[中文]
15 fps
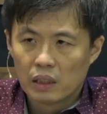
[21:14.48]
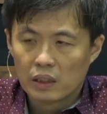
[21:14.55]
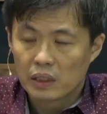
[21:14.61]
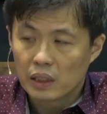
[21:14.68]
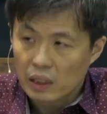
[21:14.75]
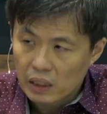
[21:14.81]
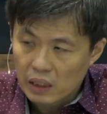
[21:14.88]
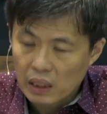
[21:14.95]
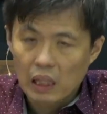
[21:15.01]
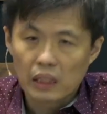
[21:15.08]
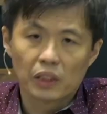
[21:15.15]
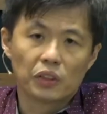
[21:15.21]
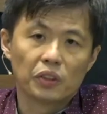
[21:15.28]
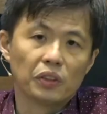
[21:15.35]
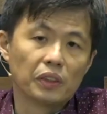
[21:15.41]
建立他
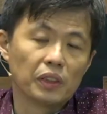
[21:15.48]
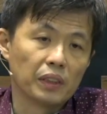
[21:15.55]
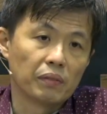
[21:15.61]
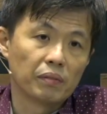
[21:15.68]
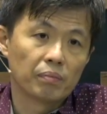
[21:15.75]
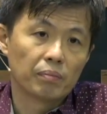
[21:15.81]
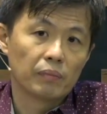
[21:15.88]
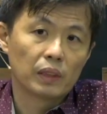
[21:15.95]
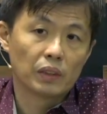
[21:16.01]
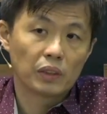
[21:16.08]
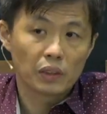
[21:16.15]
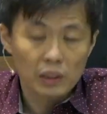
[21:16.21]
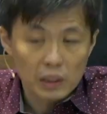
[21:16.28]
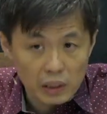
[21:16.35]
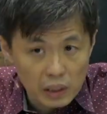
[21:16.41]
的自信，
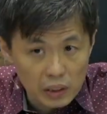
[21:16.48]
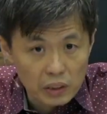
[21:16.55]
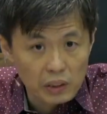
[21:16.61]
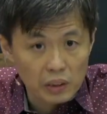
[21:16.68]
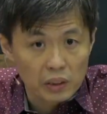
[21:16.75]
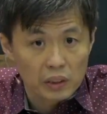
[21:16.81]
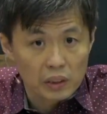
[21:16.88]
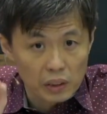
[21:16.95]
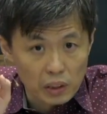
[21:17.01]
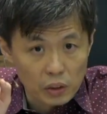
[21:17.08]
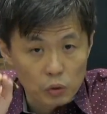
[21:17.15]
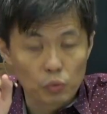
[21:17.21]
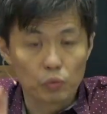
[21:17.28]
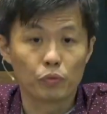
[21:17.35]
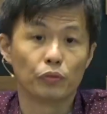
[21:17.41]
这也是一个
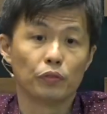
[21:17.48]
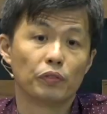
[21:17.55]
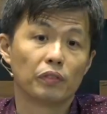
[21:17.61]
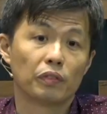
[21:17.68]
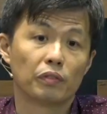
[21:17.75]
顺服。